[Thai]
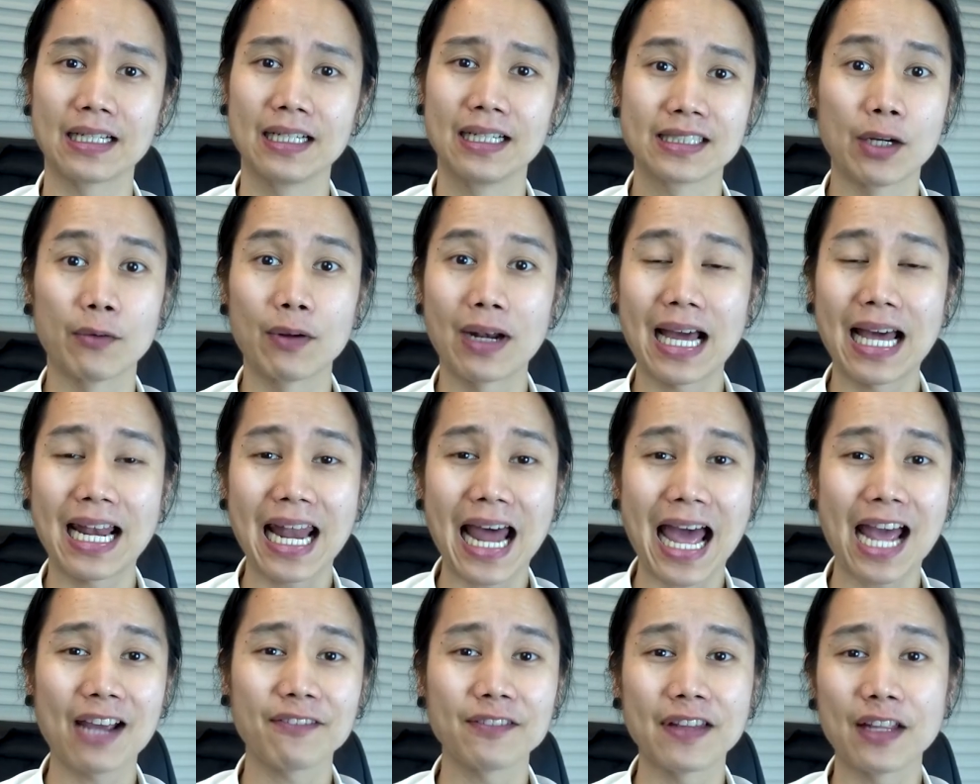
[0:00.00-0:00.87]
แต่เวลา
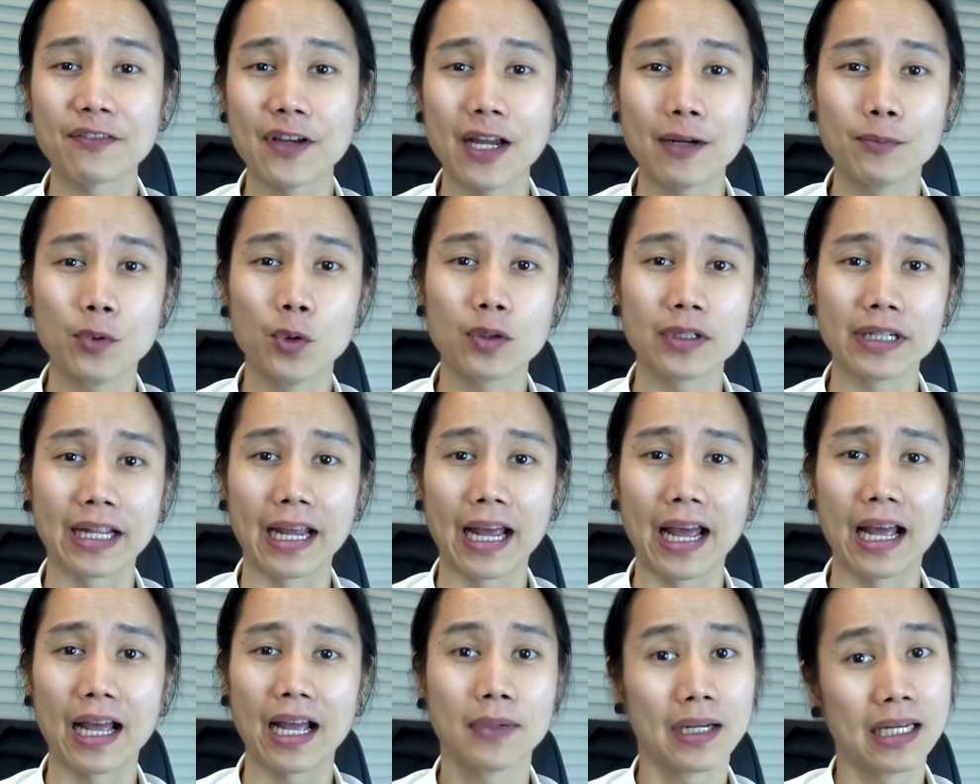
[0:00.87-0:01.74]
ไลฟ์ใน Facebook อย่าง
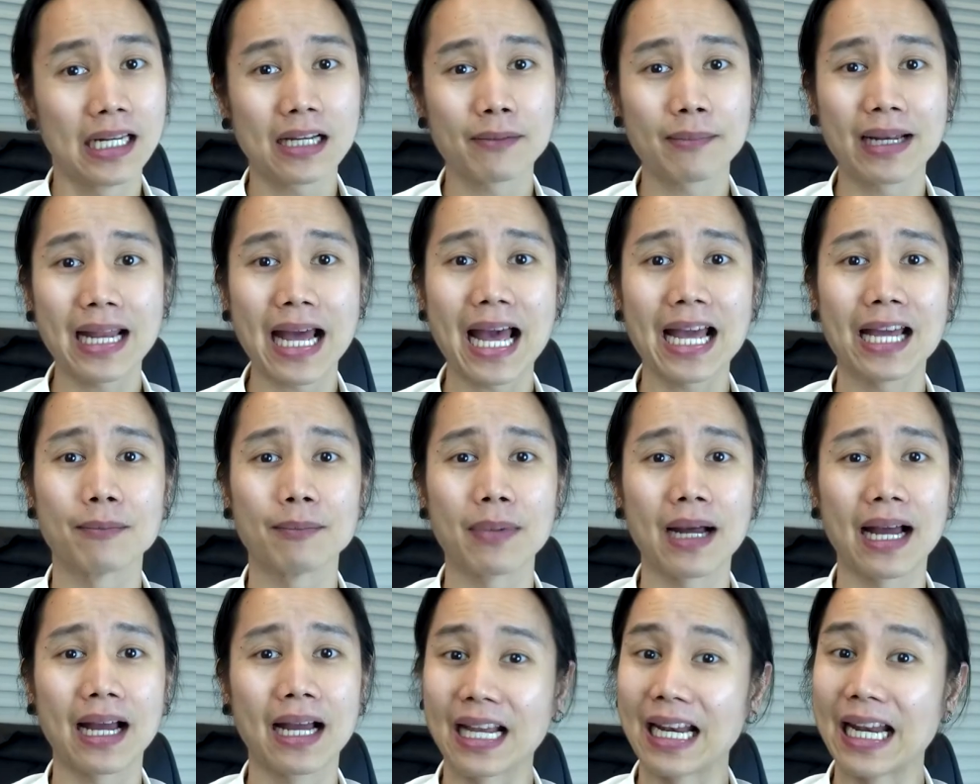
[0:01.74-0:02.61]
เงี้ยมันเรียกไม่ได้เห็น
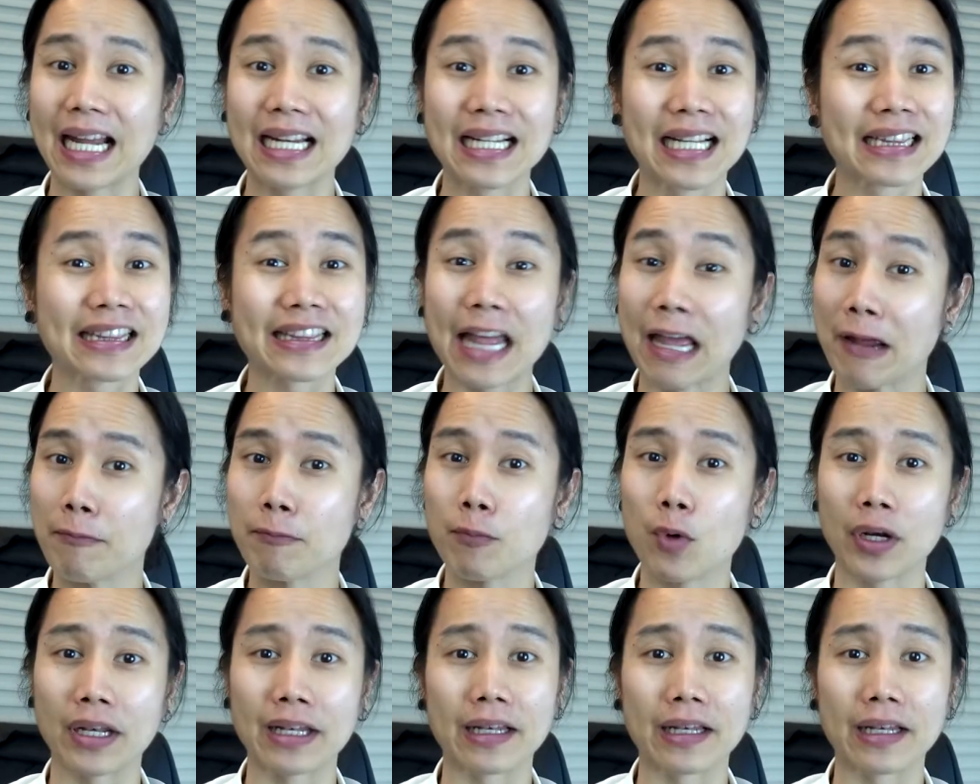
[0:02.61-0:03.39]
ปะเกลียนกันเต็มหมด